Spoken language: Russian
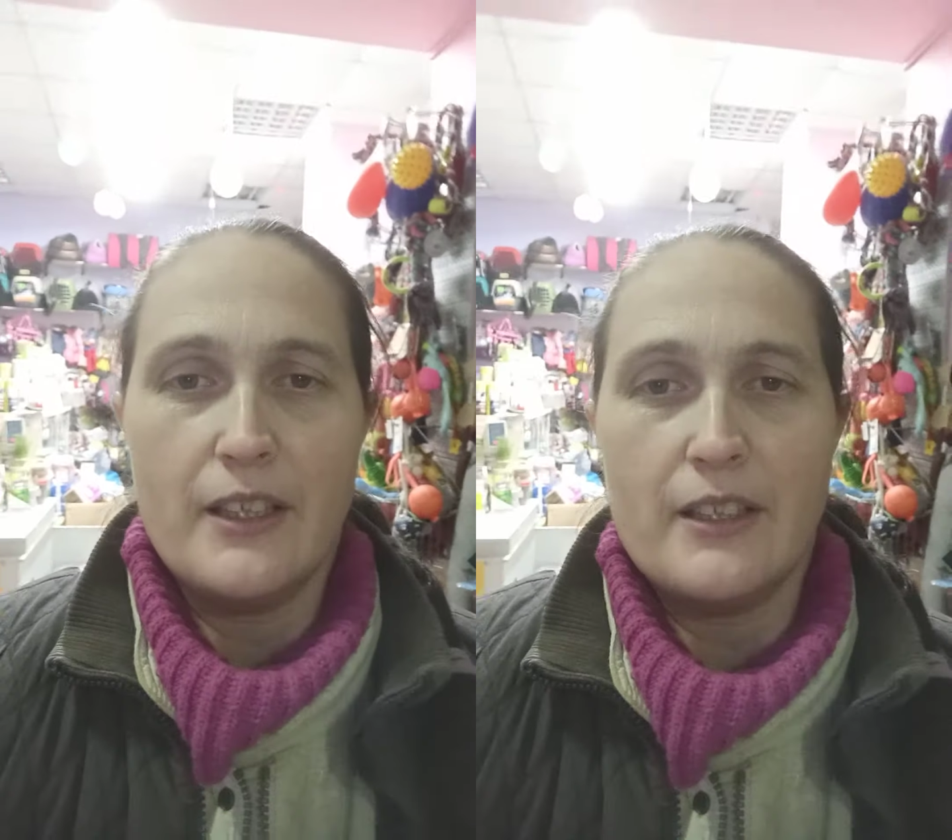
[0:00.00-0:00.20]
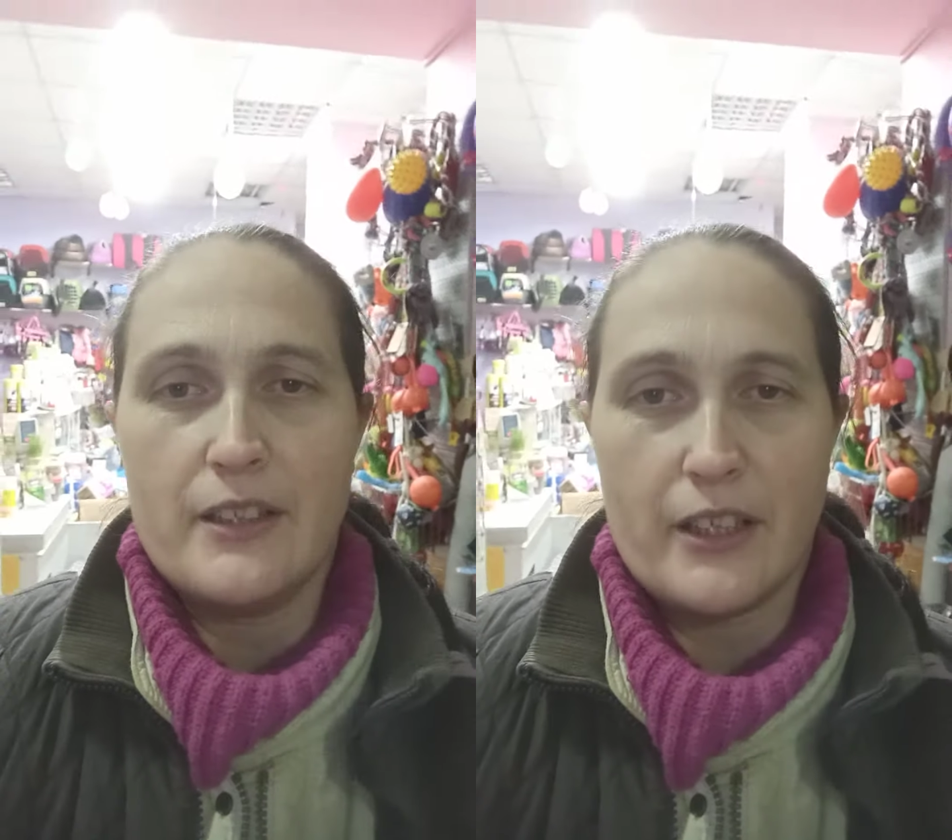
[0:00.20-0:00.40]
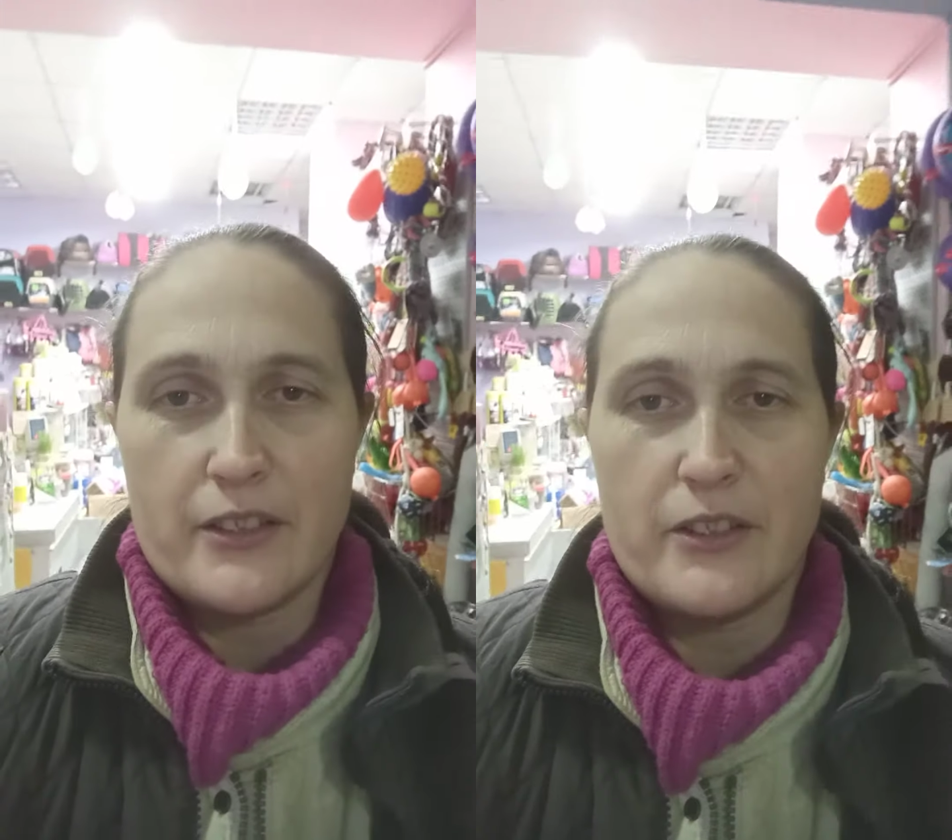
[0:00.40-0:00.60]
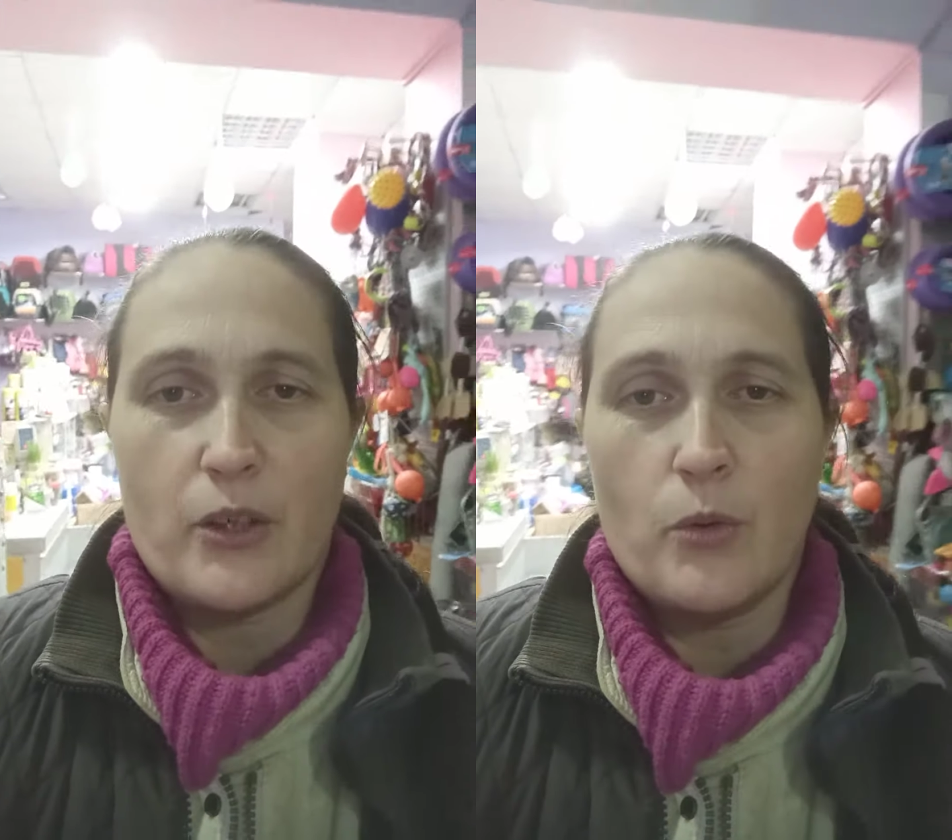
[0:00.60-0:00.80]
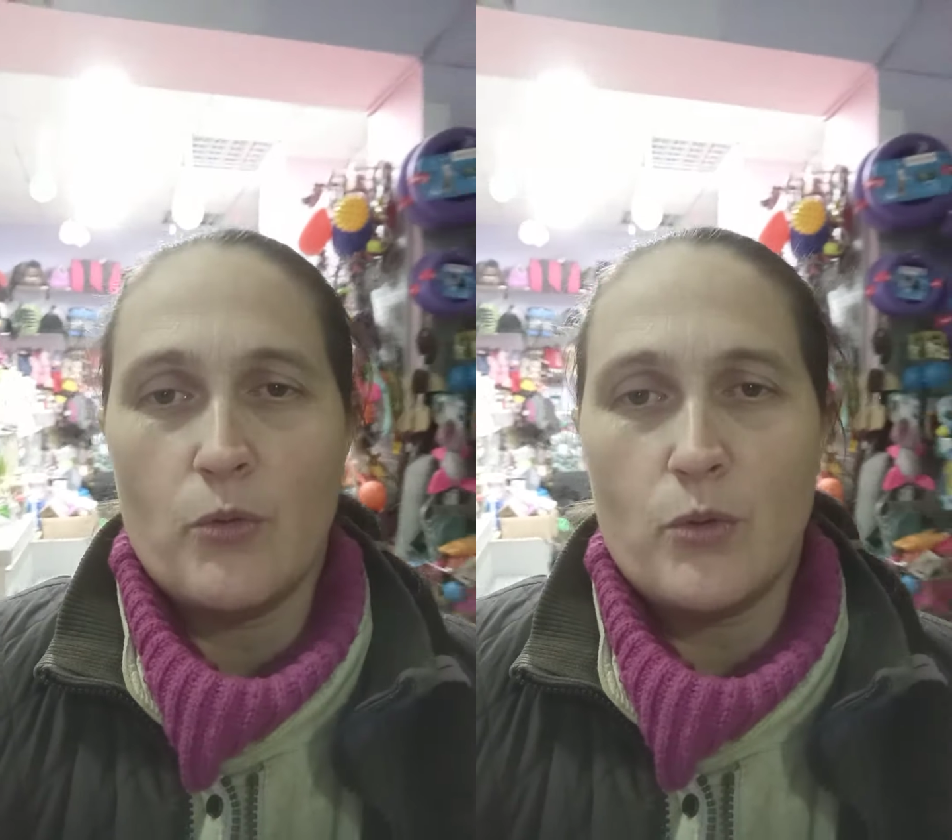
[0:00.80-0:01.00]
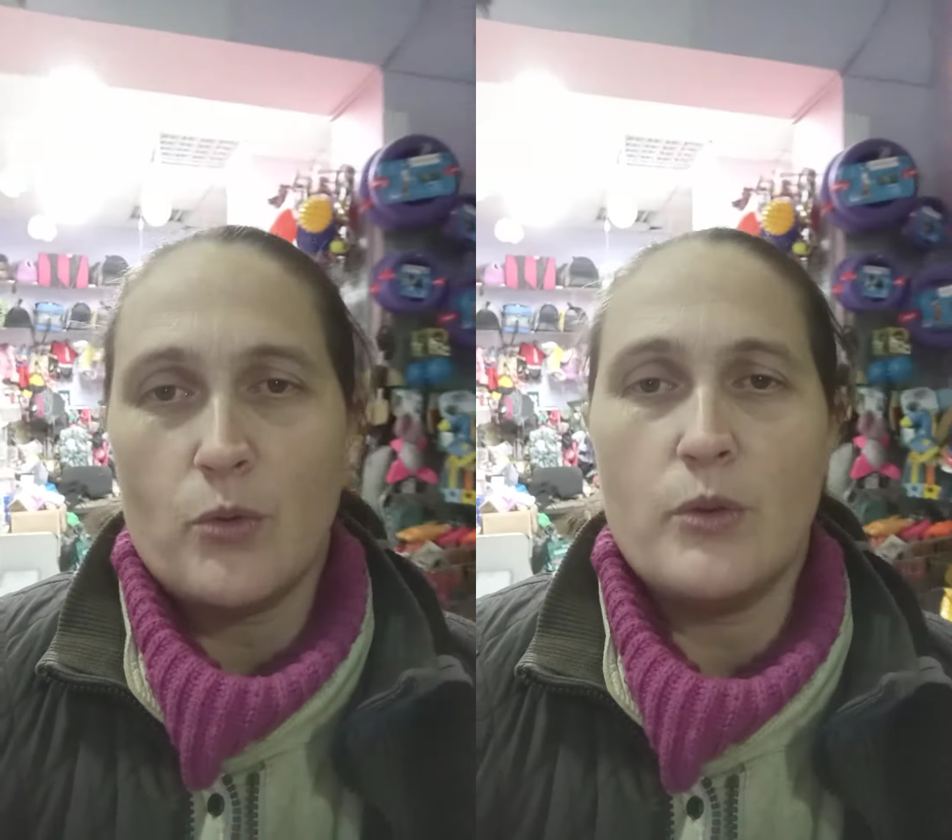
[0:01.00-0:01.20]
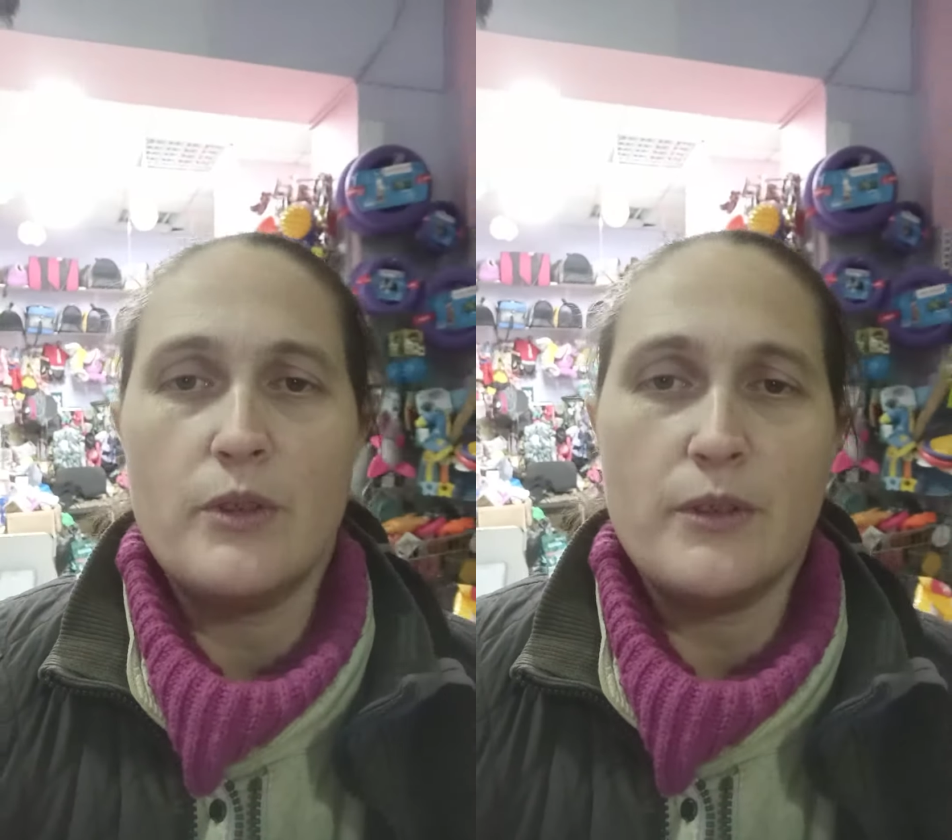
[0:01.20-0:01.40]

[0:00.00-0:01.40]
дрессировку,